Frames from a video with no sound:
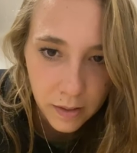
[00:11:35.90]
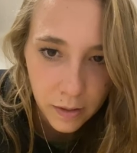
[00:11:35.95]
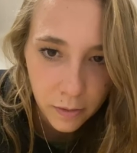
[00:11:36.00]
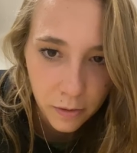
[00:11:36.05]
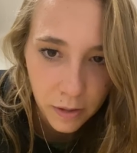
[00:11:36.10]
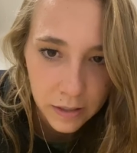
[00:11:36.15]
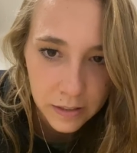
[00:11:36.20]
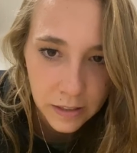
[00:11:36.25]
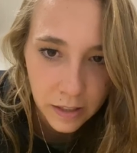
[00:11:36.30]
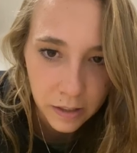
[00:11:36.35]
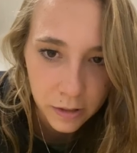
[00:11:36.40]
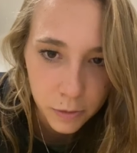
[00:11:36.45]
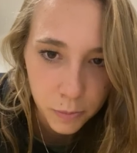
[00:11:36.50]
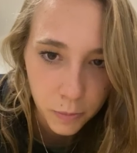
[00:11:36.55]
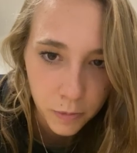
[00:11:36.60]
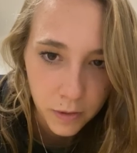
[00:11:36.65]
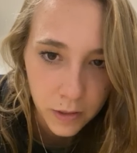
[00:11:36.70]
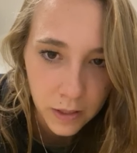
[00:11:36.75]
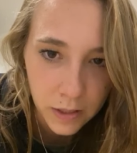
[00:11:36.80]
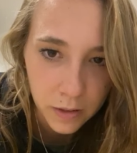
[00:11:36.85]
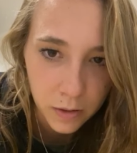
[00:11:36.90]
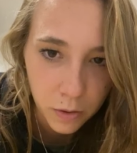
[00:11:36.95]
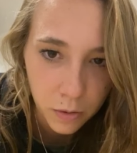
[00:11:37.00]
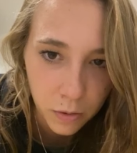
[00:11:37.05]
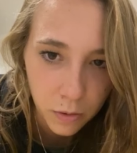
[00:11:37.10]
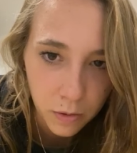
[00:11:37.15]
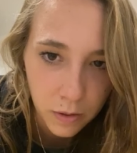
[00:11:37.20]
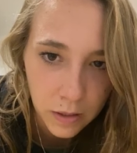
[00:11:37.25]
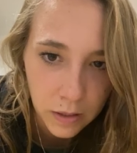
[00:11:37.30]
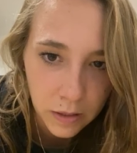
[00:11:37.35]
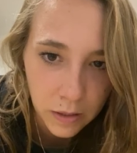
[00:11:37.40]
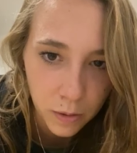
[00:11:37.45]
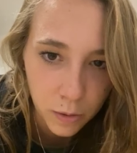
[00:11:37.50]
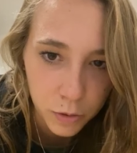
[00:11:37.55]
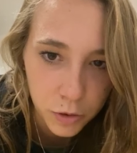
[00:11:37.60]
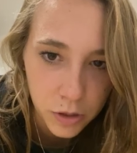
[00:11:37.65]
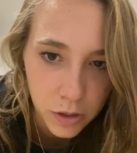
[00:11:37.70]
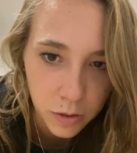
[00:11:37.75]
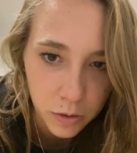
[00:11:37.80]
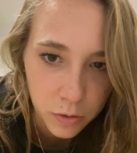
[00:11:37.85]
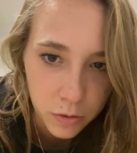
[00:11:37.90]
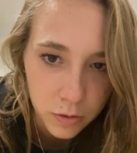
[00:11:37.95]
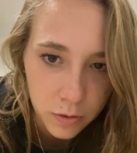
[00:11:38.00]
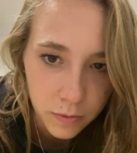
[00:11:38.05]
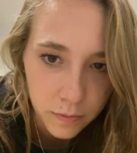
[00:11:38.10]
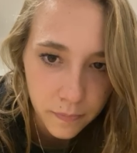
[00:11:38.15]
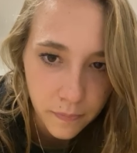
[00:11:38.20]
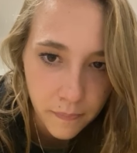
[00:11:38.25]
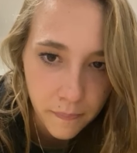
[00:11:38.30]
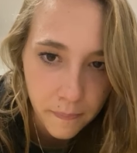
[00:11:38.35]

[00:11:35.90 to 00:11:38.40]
Creo que ahí ya respondí todo lo de los chicos.